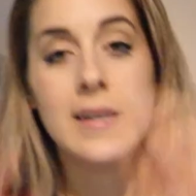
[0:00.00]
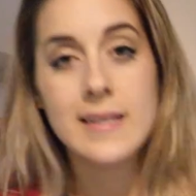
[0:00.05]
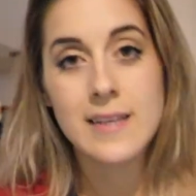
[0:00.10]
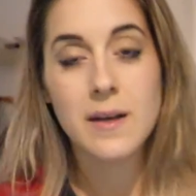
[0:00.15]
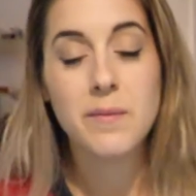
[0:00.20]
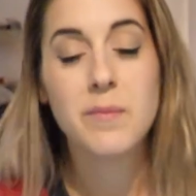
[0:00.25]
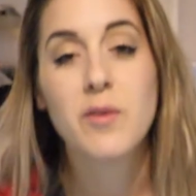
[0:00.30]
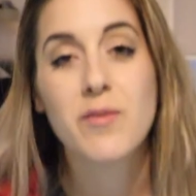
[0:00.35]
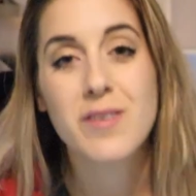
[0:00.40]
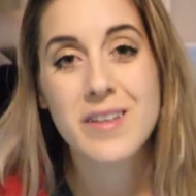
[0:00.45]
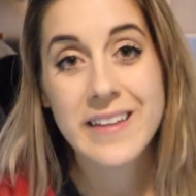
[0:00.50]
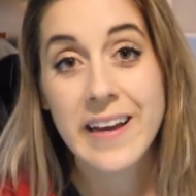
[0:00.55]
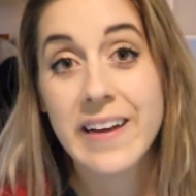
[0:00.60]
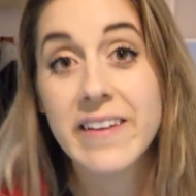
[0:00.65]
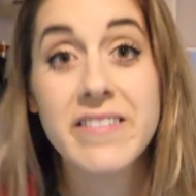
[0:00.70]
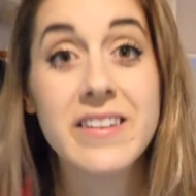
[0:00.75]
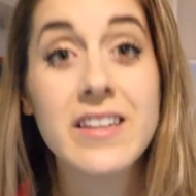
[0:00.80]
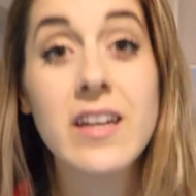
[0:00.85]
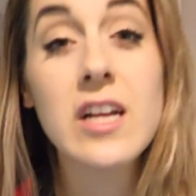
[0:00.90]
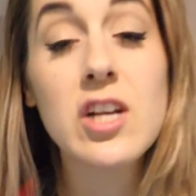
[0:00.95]
Les amis, on vient
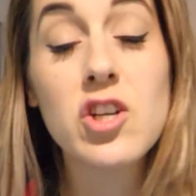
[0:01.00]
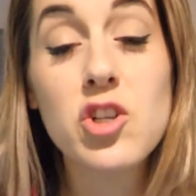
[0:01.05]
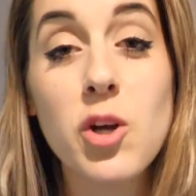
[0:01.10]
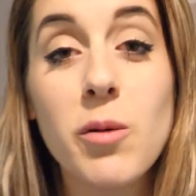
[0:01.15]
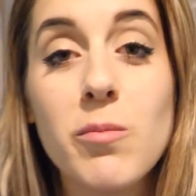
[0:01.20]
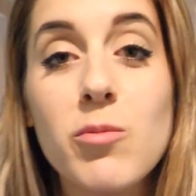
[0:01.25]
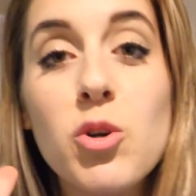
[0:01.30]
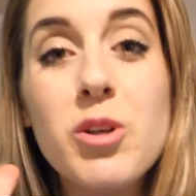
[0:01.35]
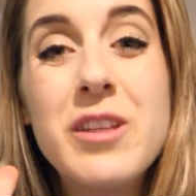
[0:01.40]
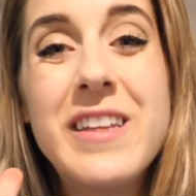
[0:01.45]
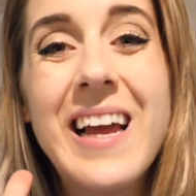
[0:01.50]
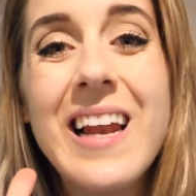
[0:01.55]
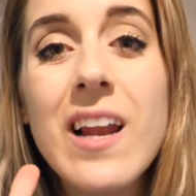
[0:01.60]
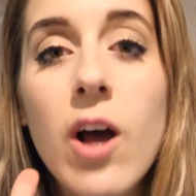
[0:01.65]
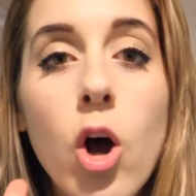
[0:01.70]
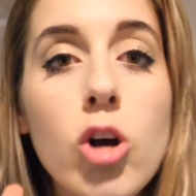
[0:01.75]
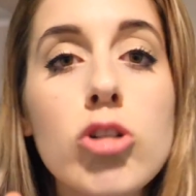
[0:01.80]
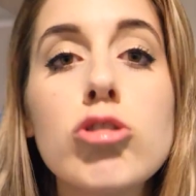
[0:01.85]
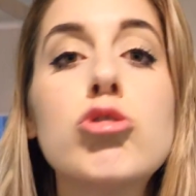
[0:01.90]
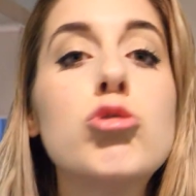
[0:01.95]
d'arriver dans la chambre d'hôtel
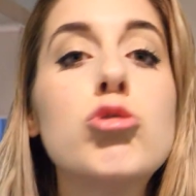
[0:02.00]
en